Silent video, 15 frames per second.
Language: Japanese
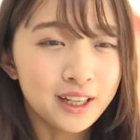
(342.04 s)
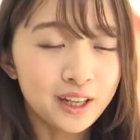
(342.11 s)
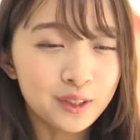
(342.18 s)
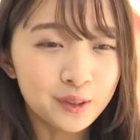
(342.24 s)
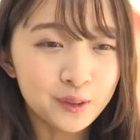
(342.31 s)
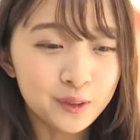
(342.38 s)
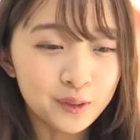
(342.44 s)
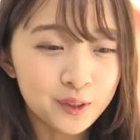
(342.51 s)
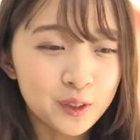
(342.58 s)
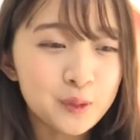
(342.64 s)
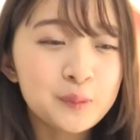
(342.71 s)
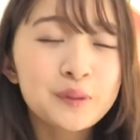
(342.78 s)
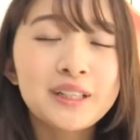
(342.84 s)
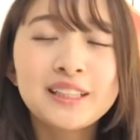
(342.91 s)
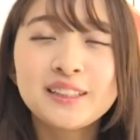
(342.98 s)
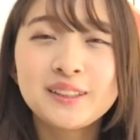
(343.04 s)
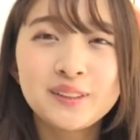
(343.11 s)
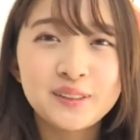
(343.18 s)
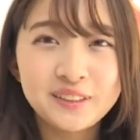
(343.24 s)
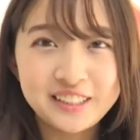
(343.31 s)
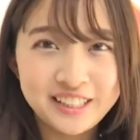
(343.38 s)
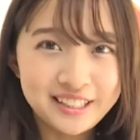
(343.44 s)
あのグループ活
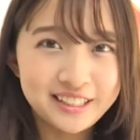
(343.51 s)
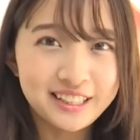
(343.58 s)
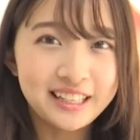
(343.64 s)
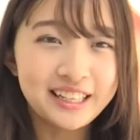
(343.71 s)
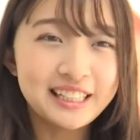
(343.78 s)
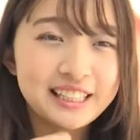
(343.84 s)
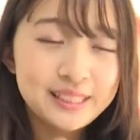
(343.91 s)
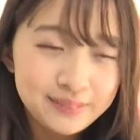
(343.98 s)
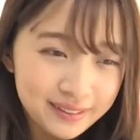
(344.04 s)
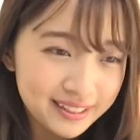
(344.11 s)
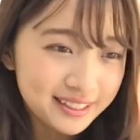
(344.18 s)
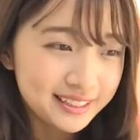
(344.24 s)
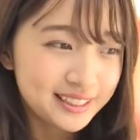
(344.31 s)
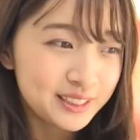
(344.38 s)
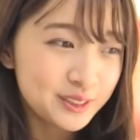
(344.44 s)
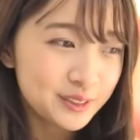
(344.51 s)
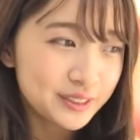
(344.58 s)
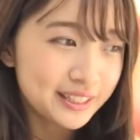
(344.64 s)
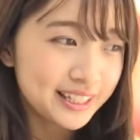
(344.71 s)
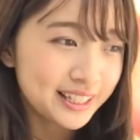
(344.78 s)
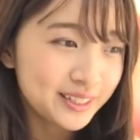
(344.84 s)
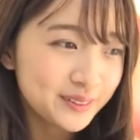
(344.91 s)
動をしている中で一番印象
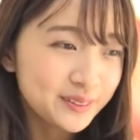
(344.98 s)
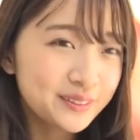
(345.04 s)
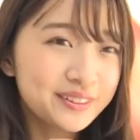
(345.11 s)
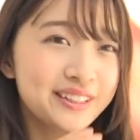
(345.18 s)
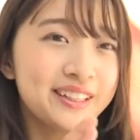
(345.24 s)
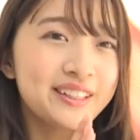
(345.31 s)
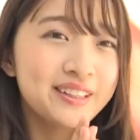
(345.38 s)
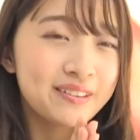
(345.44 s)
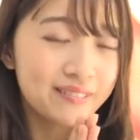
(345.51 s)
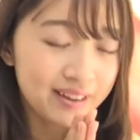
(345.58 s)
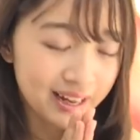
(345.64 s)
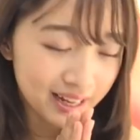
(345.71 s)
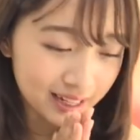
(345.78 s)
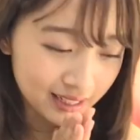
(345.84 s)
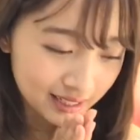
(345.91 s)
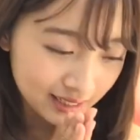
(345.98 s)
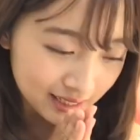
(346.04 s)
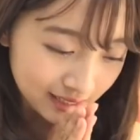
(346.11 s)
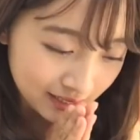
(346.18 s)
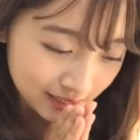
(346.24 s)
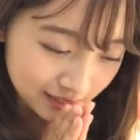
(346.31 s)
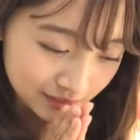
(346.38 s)
的に残ってるのは
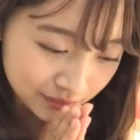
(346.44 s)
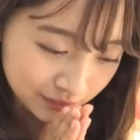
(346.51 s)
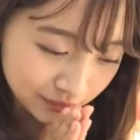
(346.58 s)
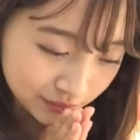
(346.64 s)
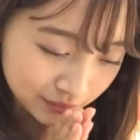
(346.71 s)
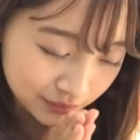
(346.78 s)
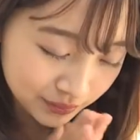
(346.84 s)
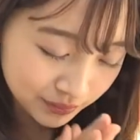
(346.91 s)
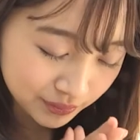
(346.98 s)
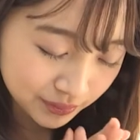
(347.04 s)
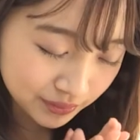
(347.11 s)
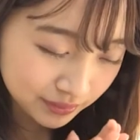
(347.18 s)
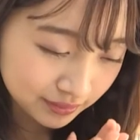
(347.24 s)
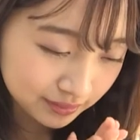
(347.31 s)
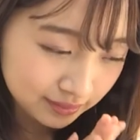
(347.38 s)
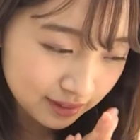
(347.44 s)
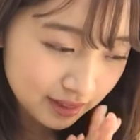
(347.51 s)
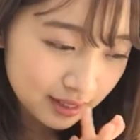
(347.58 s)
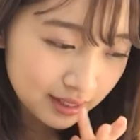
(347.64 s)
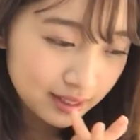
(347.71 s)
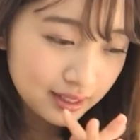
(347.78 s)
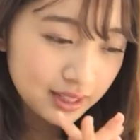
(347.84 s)
あの
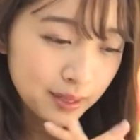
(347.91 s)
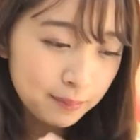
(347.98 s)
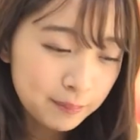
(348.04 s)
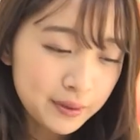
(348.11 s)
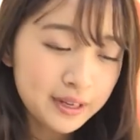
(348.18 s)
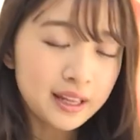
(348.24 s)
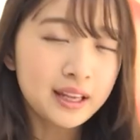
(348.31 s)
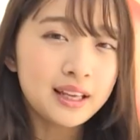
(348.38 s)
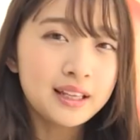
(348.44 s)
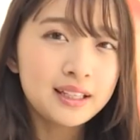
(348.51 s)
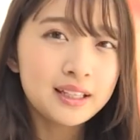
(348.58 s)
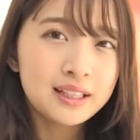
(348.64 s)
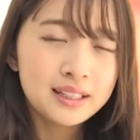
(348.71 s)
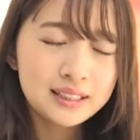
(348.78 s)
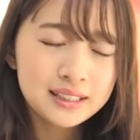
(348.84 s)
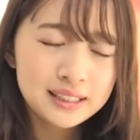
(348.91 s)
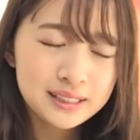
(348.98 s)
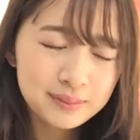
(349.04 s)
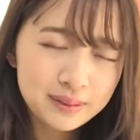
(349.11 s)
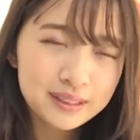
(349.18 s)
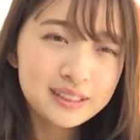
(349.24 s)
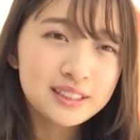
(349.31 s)
やっぱり
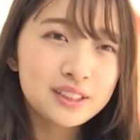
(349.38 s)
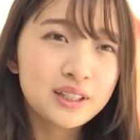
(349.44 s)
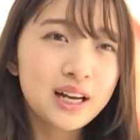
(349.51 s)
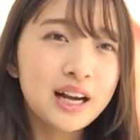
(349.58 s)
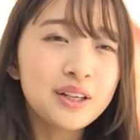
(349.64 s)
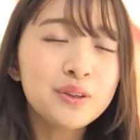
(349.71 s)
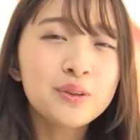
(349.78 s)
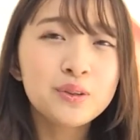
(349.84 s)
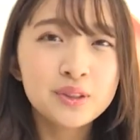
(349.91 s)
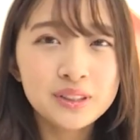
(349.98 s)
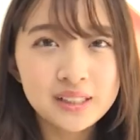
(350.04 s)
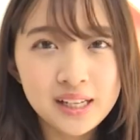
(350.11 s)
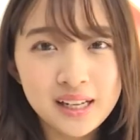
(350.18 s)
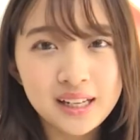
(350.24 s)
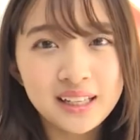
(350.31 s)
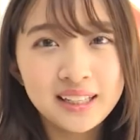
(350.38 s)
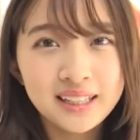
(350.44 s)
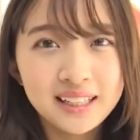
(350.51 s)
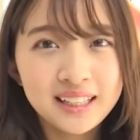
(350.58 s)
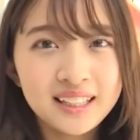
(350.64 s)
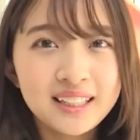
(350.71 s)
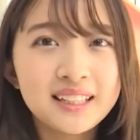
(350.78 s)
一番最初加入した
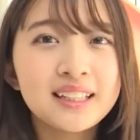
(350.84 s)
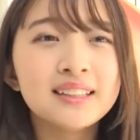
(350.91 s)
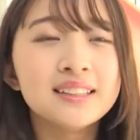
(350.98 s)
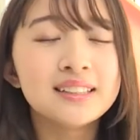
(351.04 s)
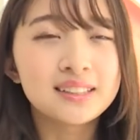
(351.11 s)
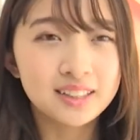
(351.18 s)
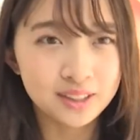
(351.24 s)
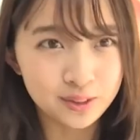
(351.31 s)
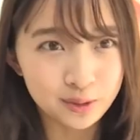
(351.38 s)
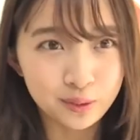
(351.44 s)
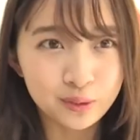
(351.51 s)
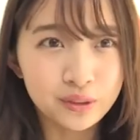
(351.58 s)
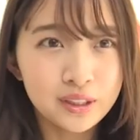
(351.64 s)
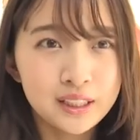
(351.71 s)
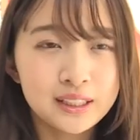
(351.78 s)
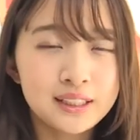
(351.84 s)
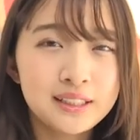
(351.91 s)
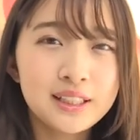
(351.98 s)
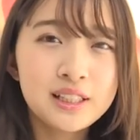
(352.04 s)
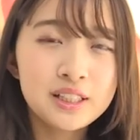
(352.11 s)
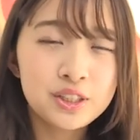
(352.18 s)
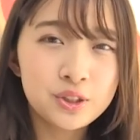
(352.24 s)
日なんですけど
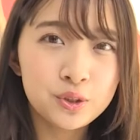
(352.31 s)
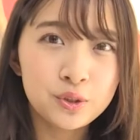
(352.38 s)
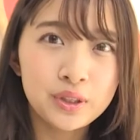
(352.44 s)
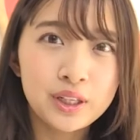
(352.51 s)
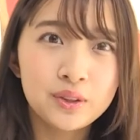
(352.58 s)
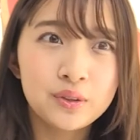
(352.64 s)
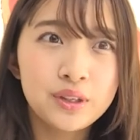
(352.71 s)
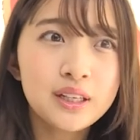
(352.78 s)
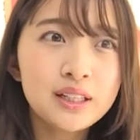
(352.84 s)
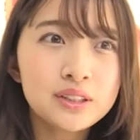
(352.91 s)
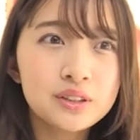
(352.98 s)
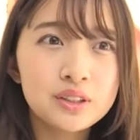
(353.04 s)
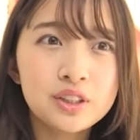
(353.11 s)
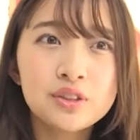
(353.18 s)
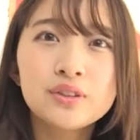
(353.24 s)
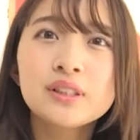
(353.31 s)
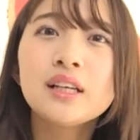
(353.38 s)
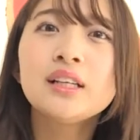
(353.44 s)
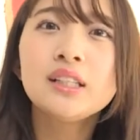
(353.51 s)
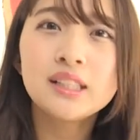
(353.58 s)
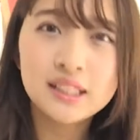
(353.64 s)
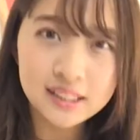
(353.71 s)
2014年の2月
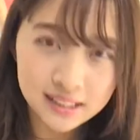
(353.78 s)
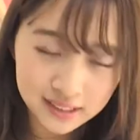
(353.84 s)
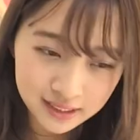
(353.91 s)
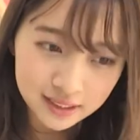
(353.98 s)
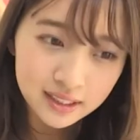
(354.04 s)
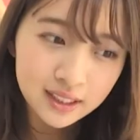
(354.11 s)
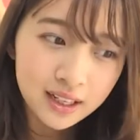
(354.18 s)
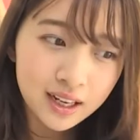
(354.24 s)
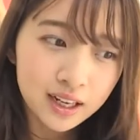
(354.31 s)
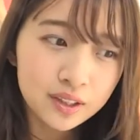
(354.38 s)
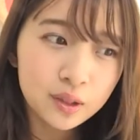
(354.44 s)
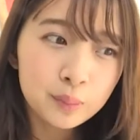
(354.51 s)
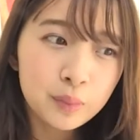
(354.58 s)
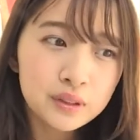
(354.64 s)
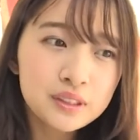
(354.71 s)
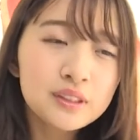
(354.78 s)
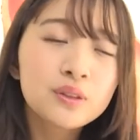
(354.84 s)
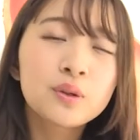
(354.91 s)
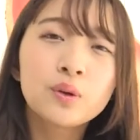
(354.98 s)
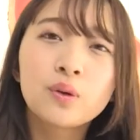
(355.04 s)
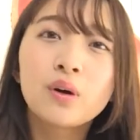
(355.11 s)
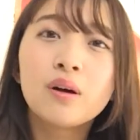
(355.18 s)
23日にあの
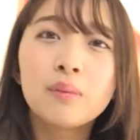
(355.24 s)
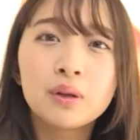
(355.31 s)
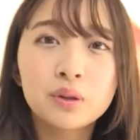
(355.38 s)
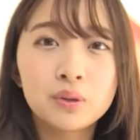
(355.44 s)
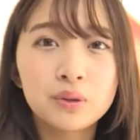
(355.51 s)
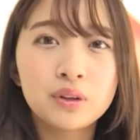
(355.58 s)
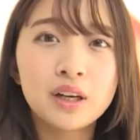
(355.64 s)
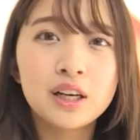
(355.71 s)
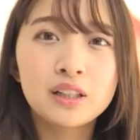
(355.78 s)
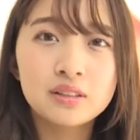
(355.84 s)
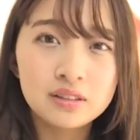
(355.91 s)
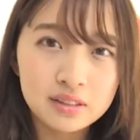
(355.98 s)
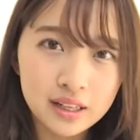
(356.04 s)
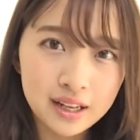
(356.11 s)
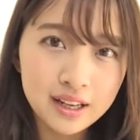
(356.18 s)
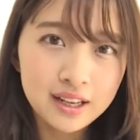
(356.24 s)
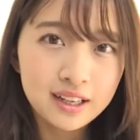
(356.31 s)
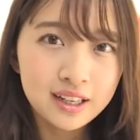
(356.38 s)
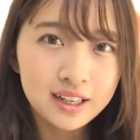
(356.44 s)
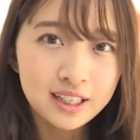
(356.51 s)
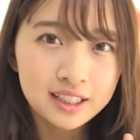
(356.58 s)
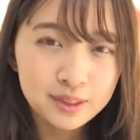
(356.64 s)
パシフィコ横浜という会場で
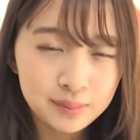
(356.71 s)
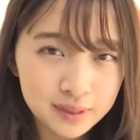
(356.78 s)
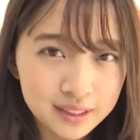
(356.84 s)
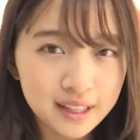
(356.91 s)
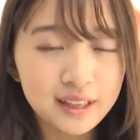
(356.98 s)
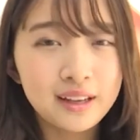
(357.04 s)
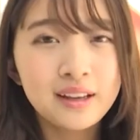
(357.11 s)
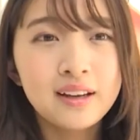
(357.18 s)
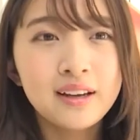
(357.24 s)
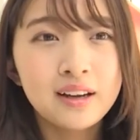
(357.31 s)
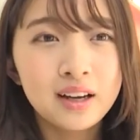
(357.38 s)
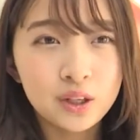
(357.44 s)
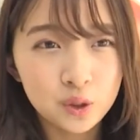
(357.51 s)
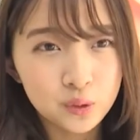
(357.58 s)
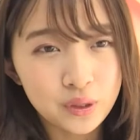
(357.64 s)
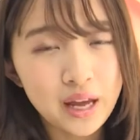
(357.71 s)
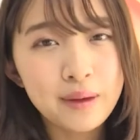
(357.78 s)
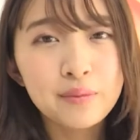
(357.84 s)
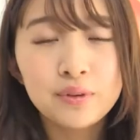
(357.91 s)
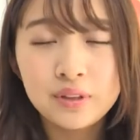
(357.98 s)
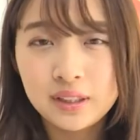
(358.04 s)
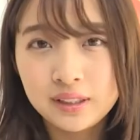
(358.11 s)
初めてあの
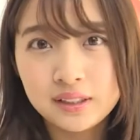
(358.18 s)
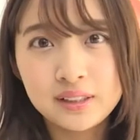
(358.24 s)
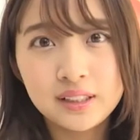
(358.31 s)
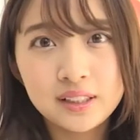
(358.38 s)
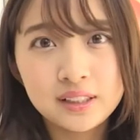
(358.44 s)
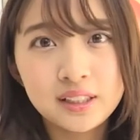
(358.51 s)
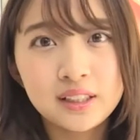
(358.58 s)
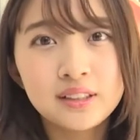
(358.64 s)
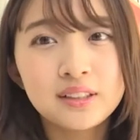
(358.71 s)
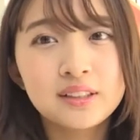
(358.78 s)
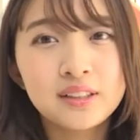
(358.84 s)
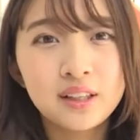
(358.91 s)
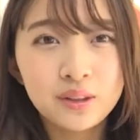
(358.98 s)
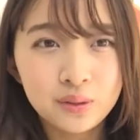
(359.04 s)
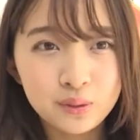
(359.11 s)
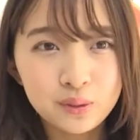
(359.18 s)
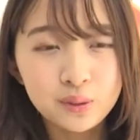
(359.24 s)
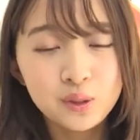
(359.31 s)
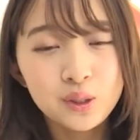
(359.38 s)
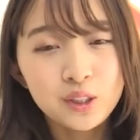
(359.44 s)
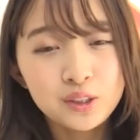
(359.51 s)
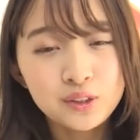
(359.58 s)
ライブに出演したんですけど
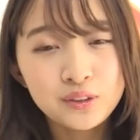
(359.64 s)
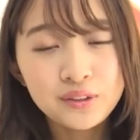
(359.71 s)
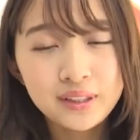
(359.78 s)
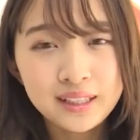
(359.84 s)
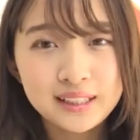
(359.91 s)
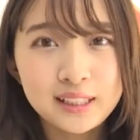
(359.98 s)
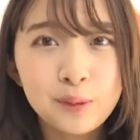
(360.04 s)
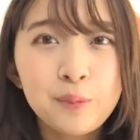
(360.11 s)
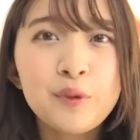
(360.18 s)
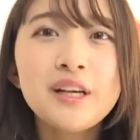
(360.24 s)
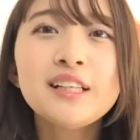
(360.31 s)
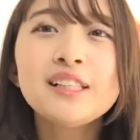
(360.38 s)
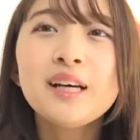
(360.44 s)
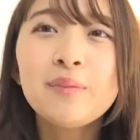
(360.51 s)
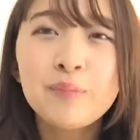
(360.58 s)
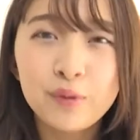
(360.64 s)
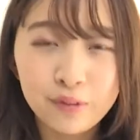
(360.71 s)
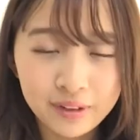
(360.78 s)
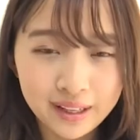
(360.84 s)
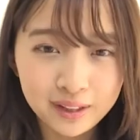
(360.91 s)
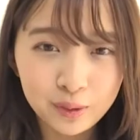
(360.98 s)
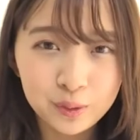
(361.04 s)
その時サプライズ発
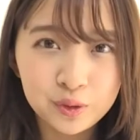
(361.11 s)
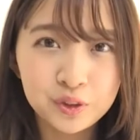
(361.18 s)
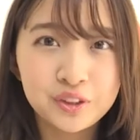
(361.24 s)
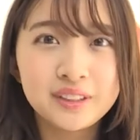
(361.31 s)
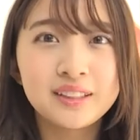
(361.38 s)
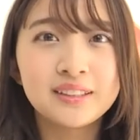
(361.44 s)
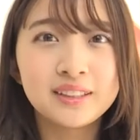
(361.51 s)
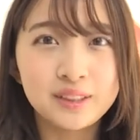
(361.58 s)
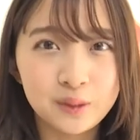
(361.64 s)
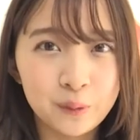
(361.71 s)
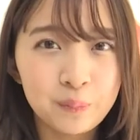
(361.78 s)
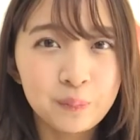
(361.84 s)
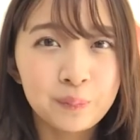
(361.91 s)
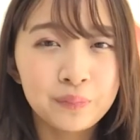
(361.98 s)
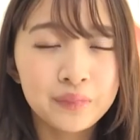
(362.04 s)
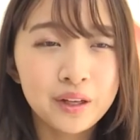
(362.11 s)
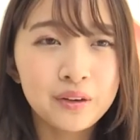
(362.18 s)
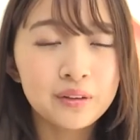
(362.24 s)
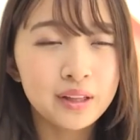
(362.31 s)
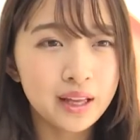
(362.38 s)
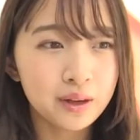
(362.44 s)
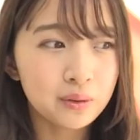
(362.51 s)
表で登場したんですよな
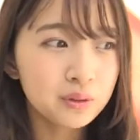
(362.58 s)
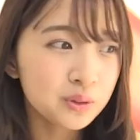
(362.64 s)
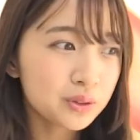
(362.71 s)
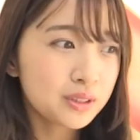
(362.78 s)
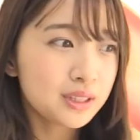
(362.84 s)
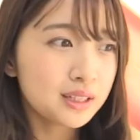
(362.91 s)
ので本当